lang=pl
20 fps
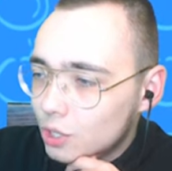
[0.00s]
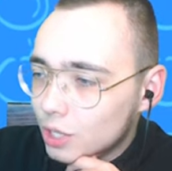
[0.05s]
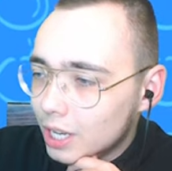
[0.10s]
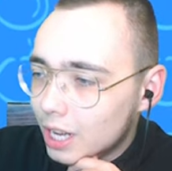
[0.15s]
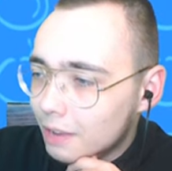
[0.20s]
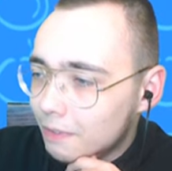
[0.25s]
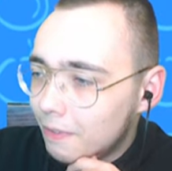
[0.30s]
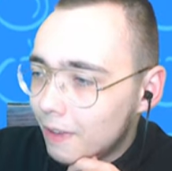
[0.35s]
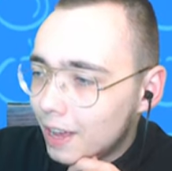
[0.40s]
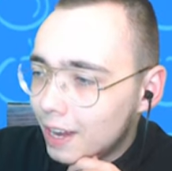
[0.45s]
3
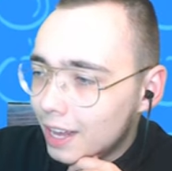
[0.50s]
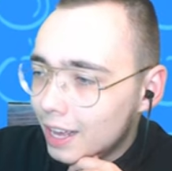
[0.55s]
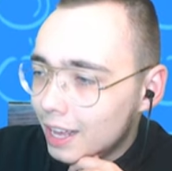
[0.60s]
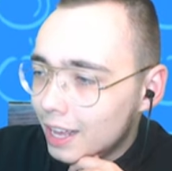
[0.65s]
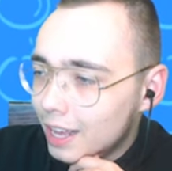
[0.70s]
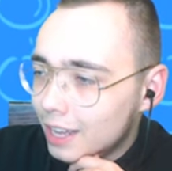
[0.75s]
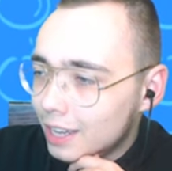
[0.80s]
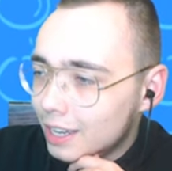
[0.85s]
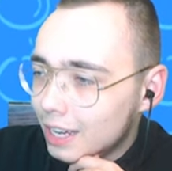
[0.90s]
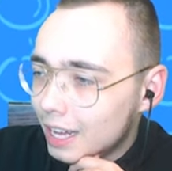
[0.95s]

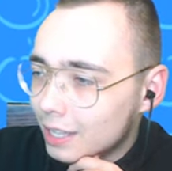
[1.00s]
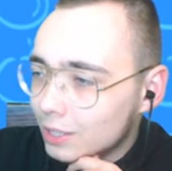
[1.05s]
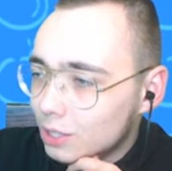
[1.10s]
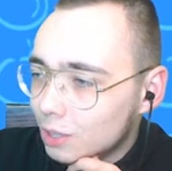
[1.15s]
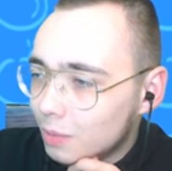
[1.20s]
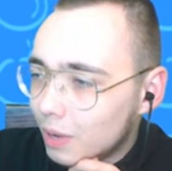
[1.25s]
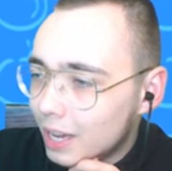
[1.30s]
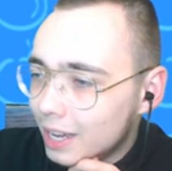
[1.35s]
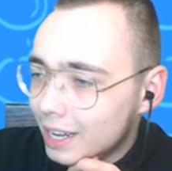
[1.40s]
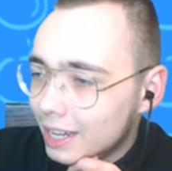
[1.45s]
levele,
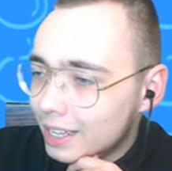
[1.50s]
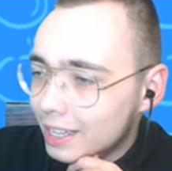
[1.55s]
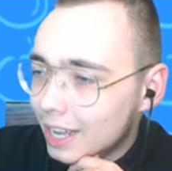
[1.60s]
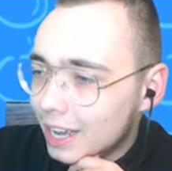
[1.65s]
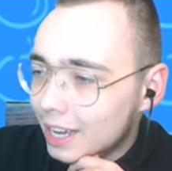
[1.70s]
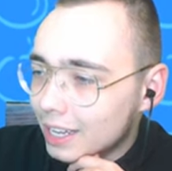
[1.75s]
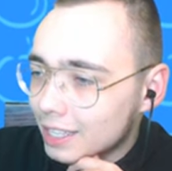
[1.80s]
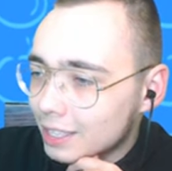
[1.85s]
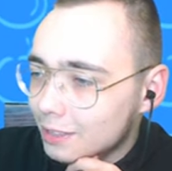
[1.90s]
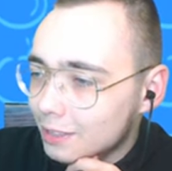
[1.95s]
Random
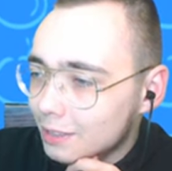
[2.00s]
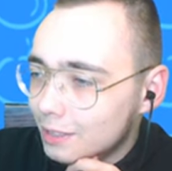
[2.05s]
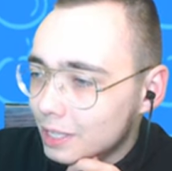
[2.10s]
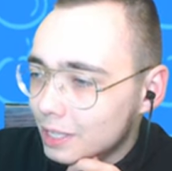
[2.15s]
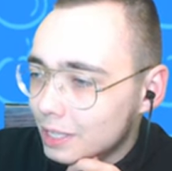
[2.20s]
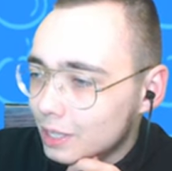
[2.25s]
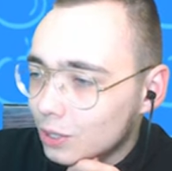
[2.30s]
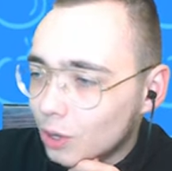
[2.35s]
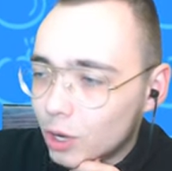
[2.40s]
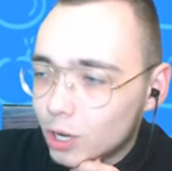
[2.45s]
Arena
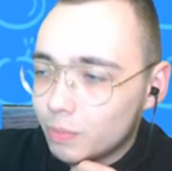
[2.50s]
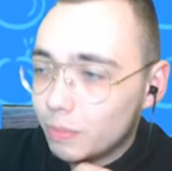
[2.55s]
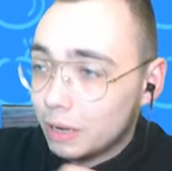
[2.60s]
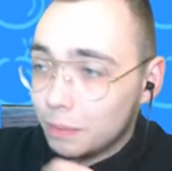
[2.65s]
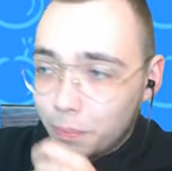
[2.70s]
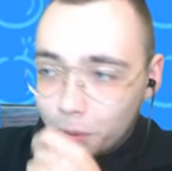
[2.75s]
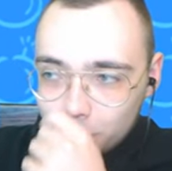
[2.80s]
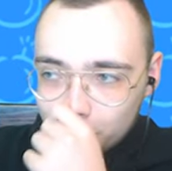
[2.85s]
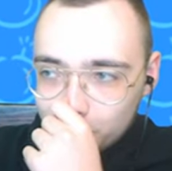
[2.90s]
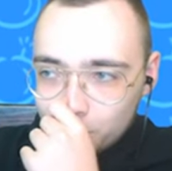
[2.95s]
i Normal
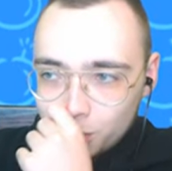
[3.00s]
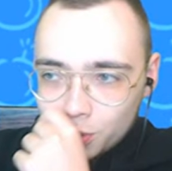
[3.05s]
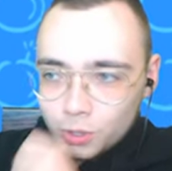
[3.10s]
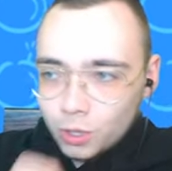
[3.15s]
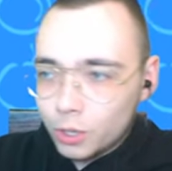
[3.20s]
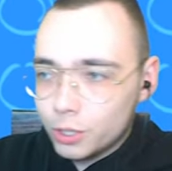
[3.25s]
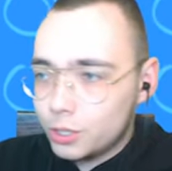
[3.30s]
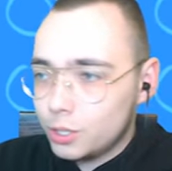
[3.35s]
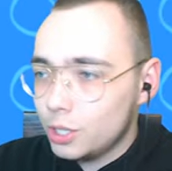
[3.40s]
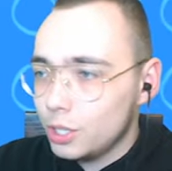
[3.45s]
poziom
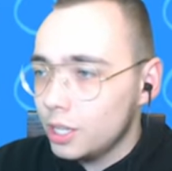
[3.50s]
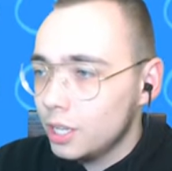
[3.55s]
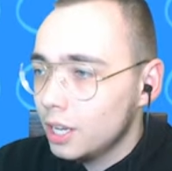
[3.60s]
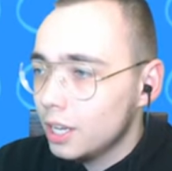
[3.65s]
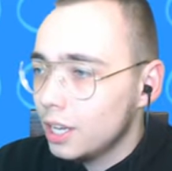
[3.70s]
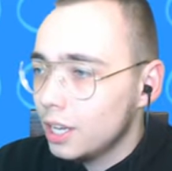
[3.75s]
trudności.